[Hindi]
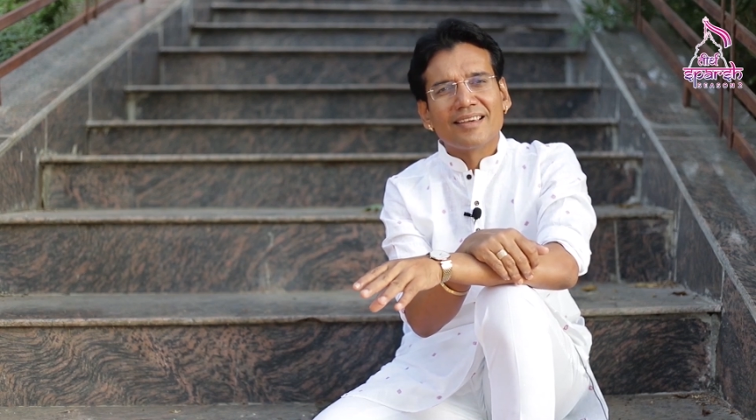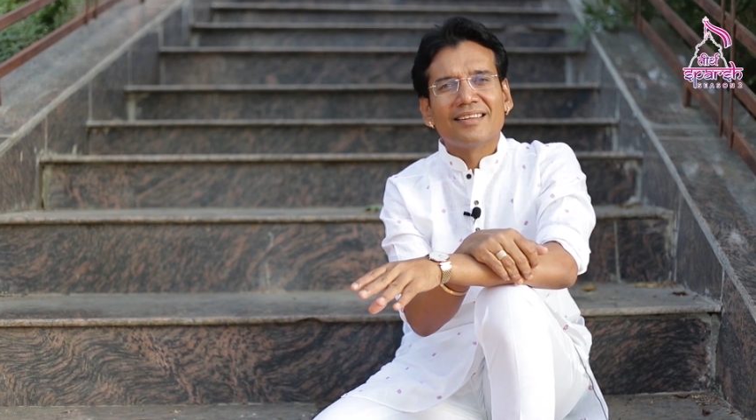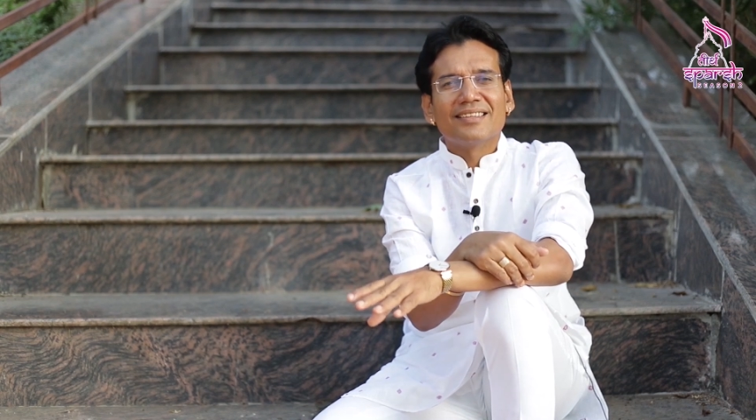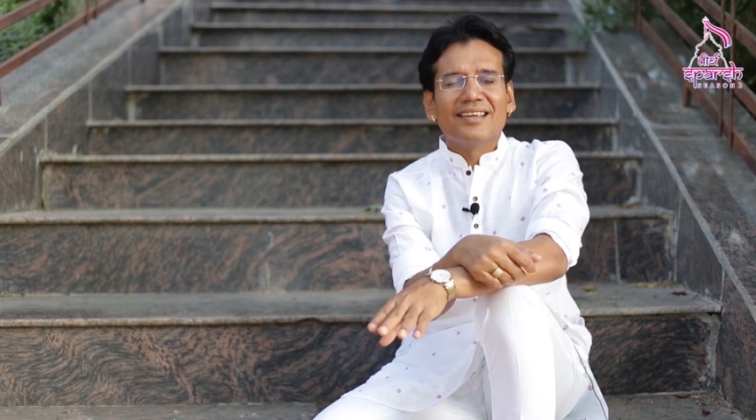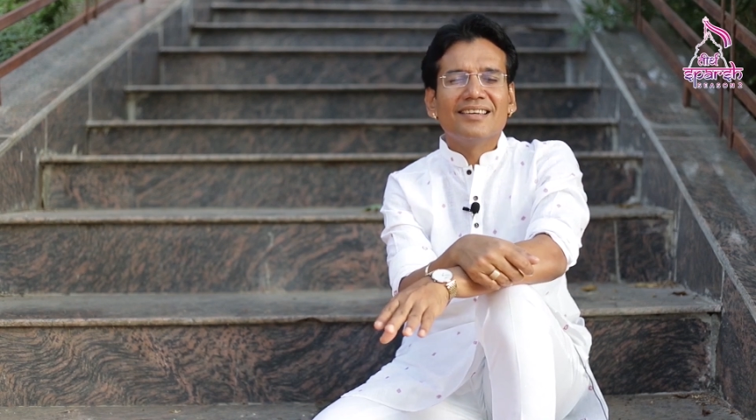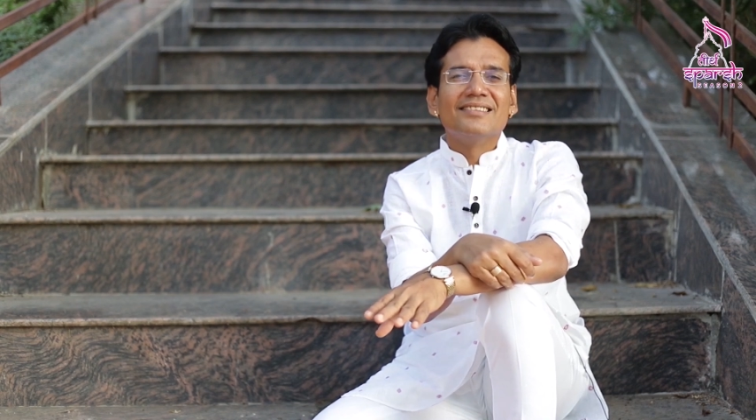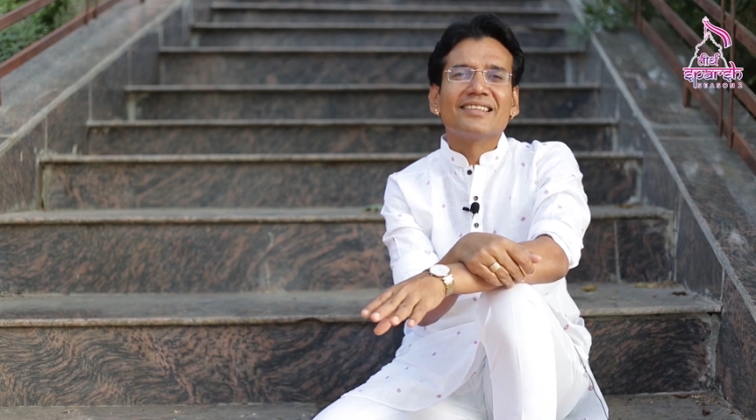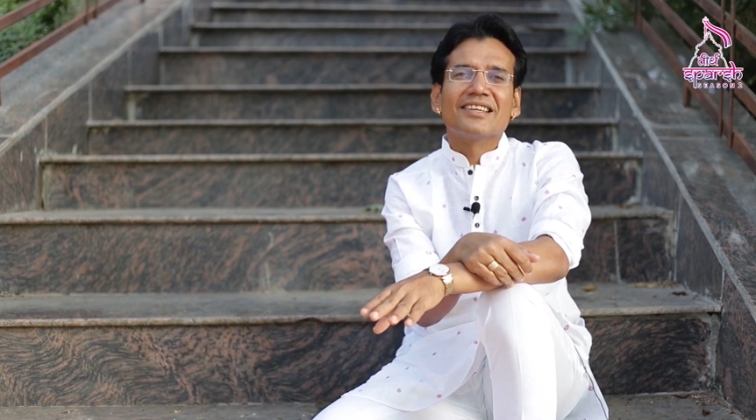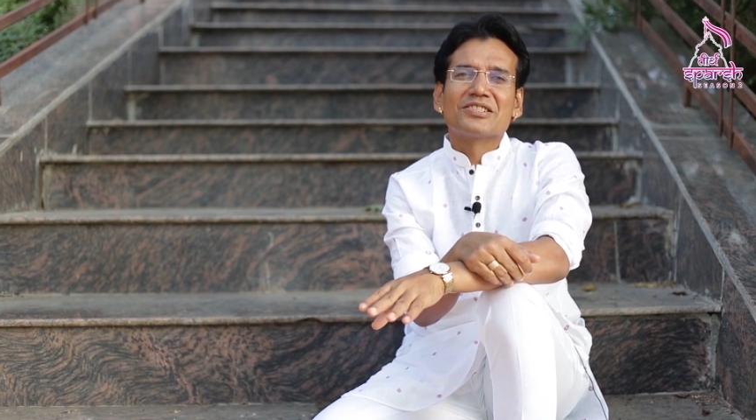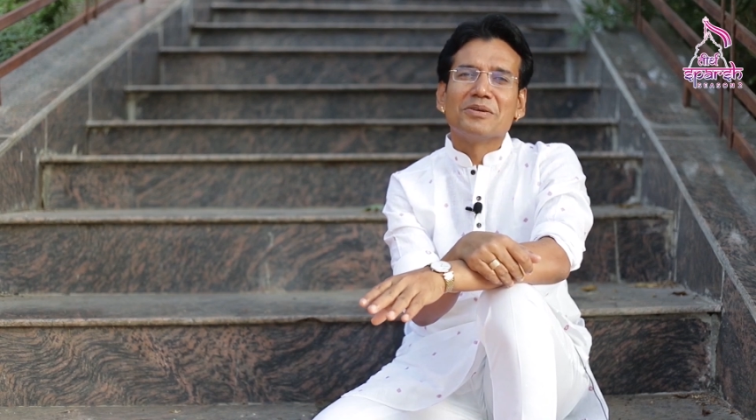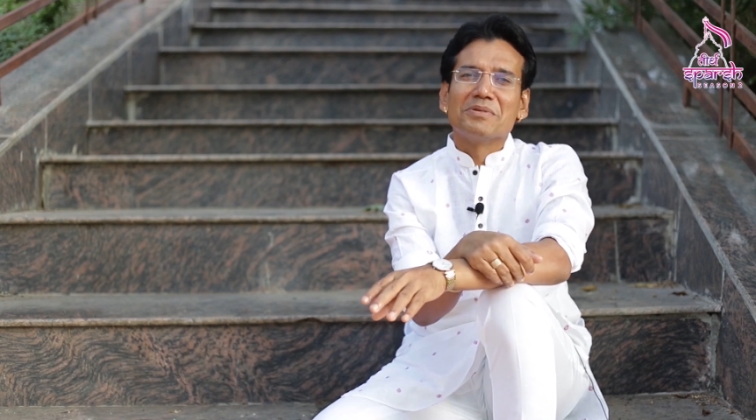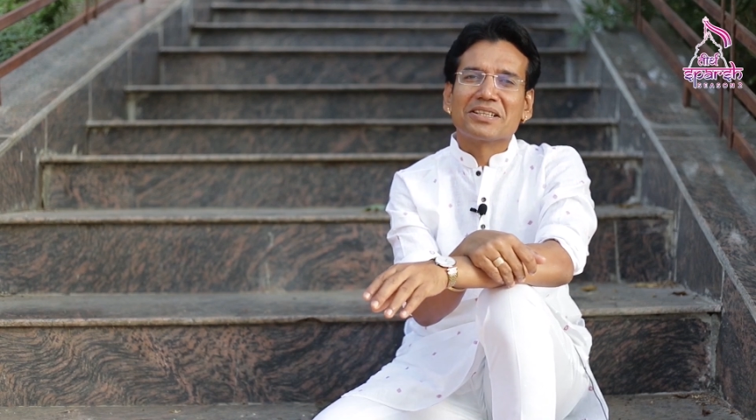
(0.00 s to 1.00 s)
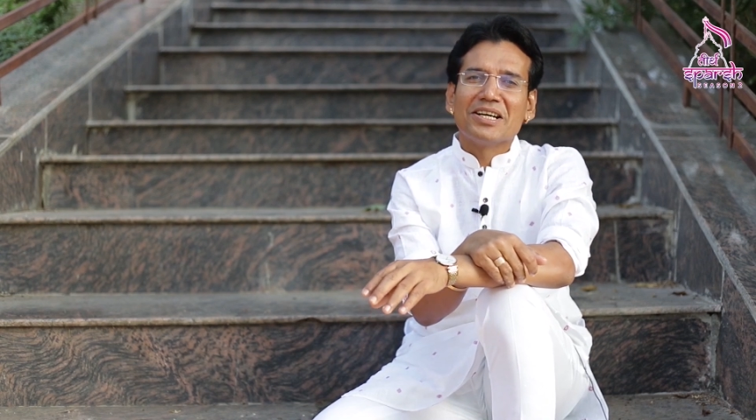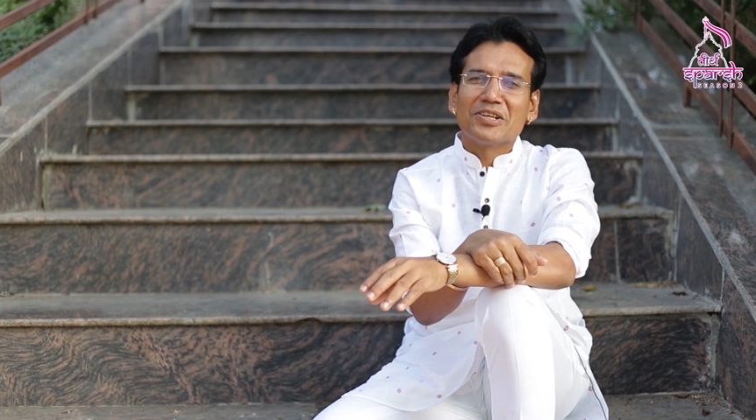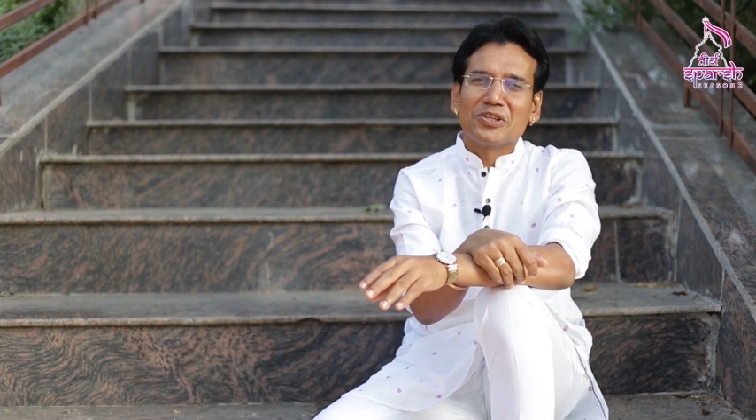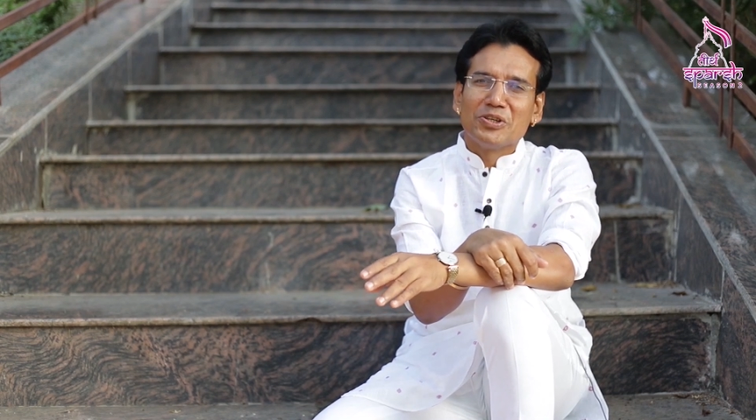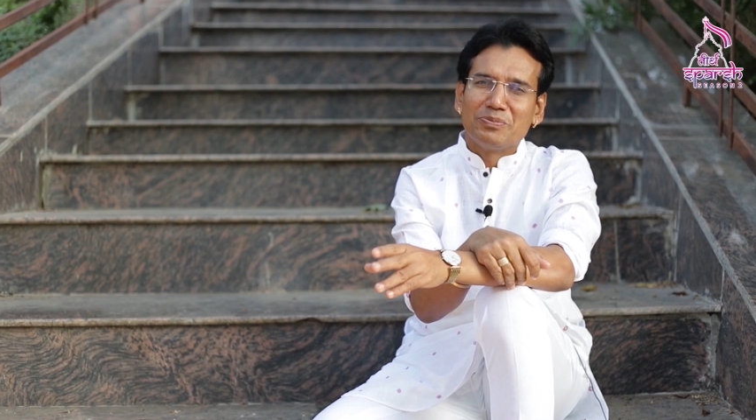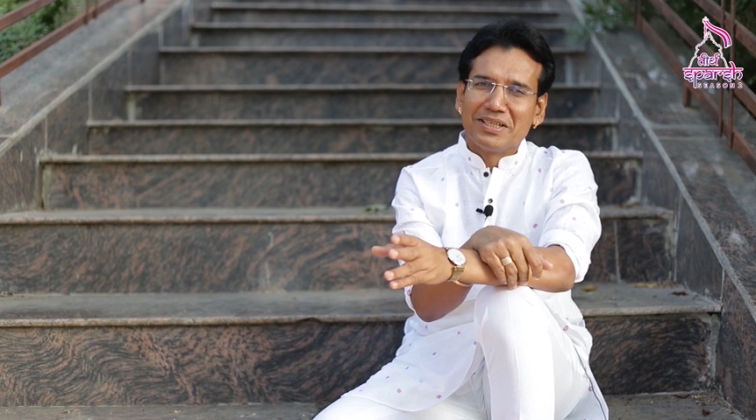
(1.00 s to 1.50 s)
कहते हैं इनके
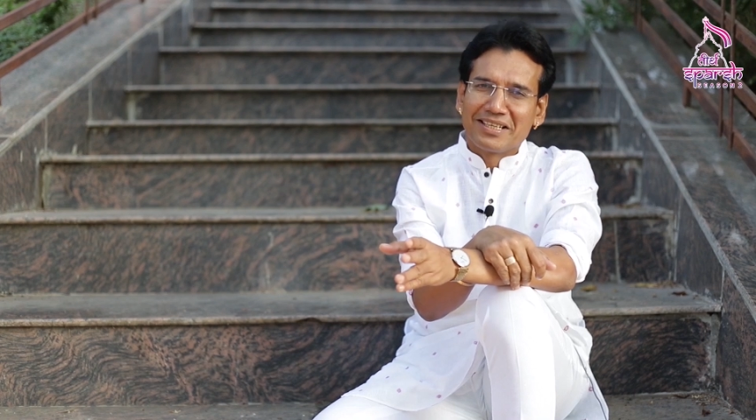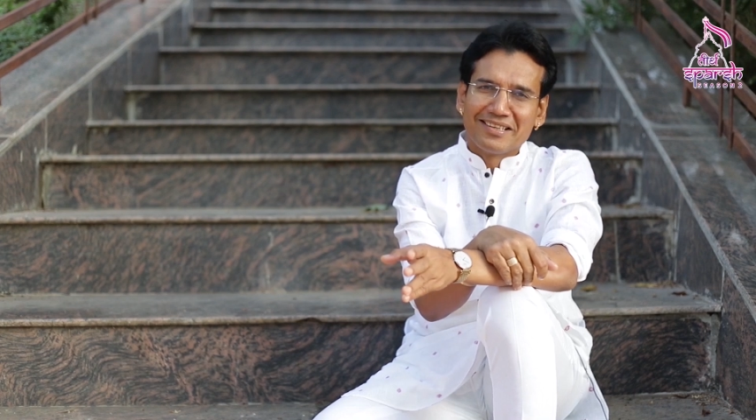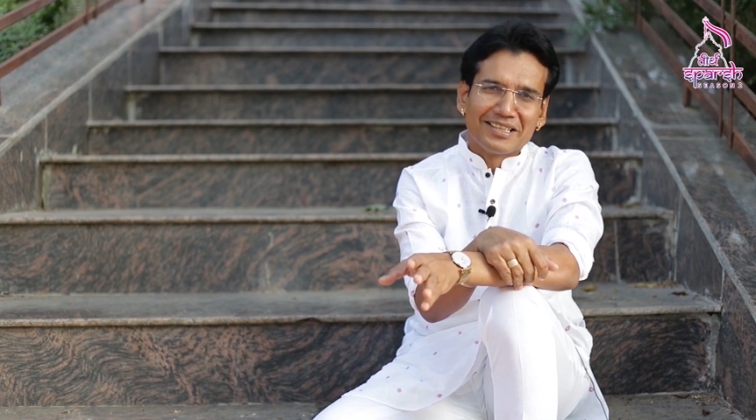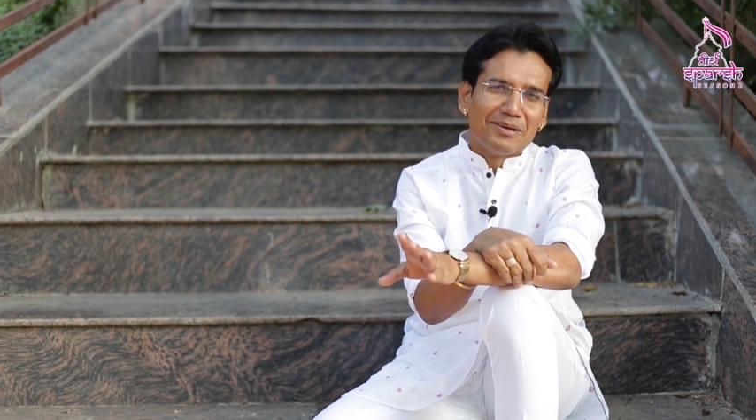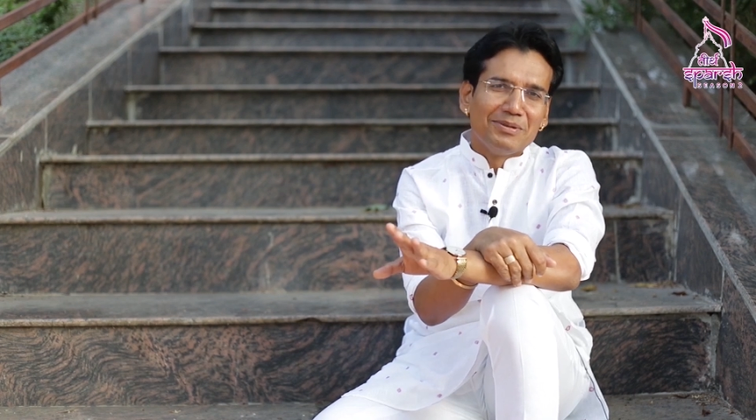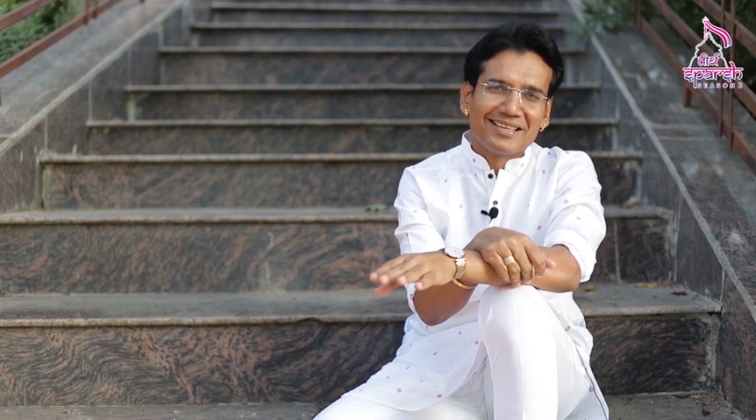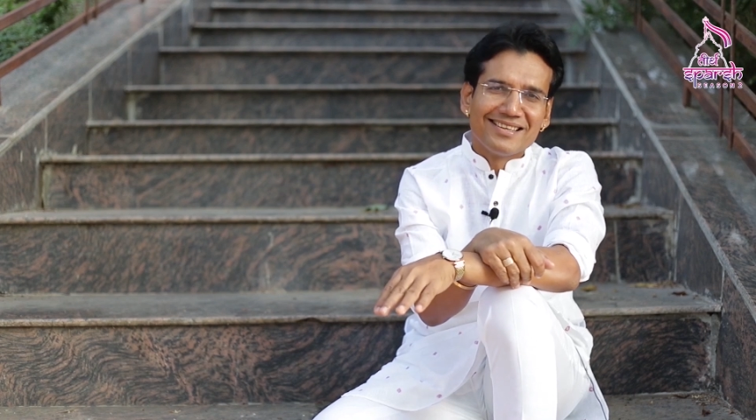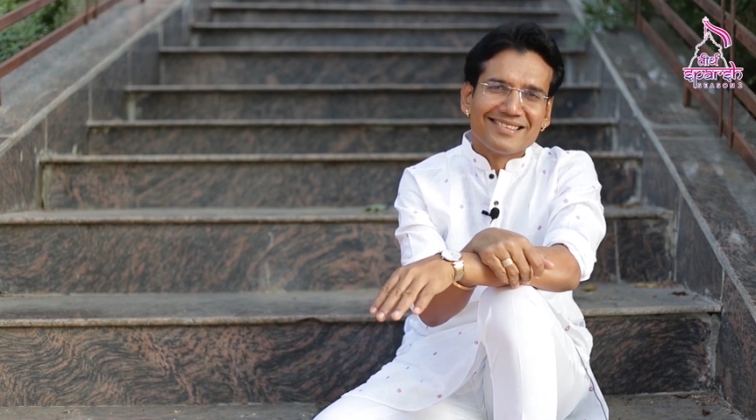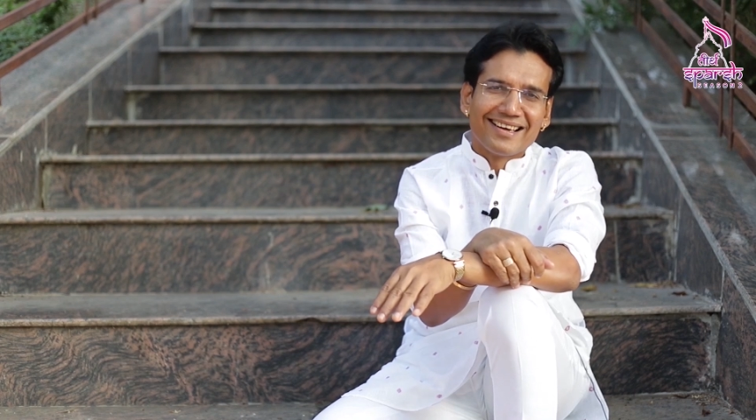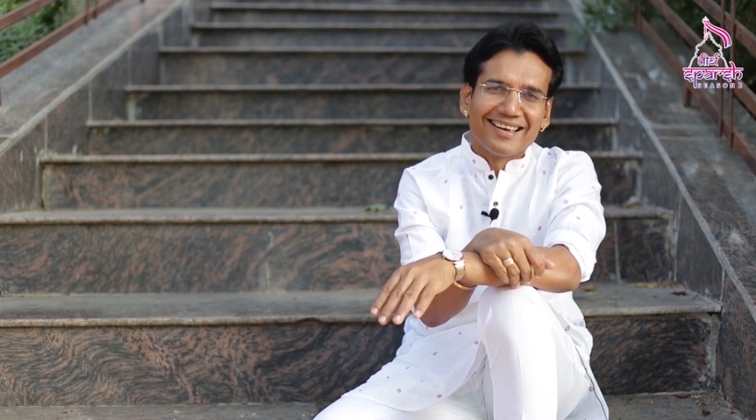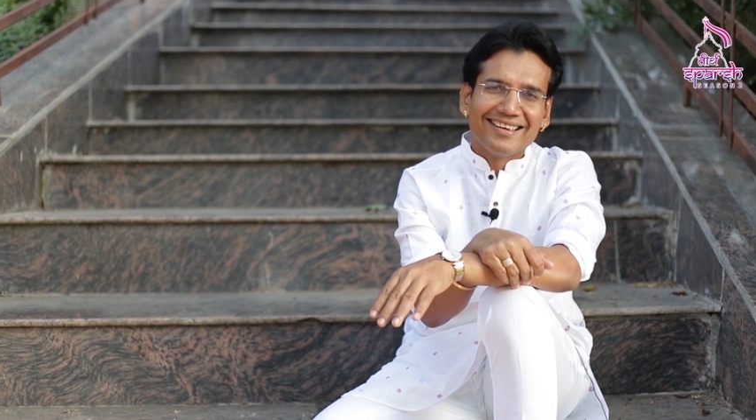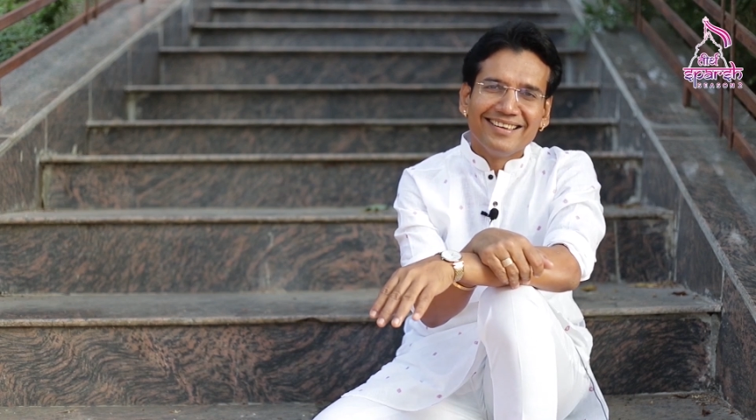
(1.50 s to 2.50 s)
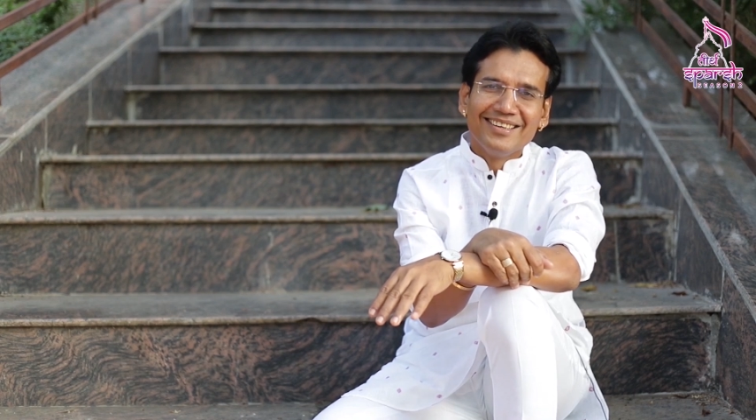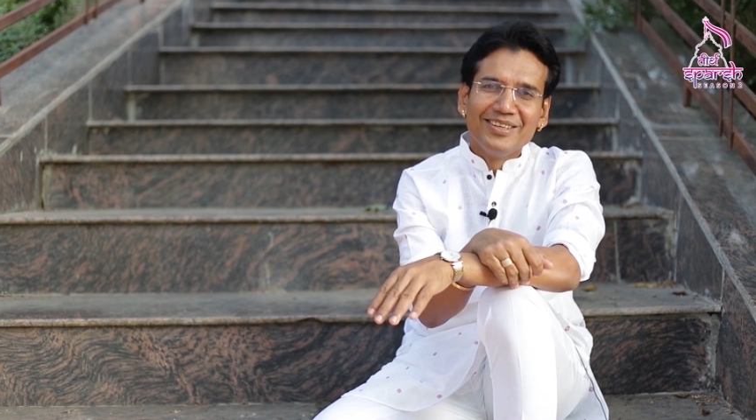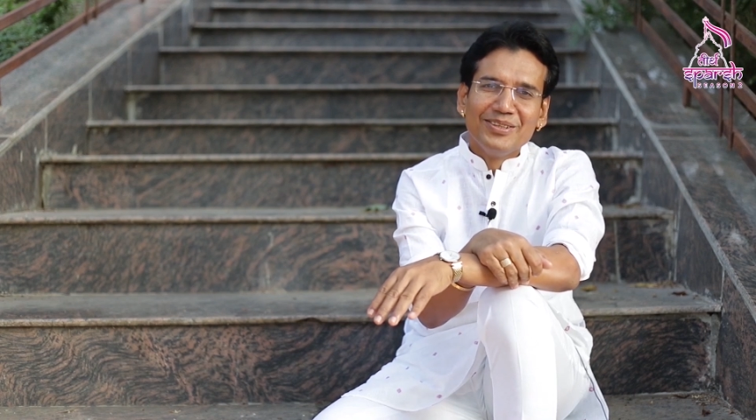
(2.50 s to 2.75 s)
चमत्कारों के ऊपर एक किताब लिखी जाए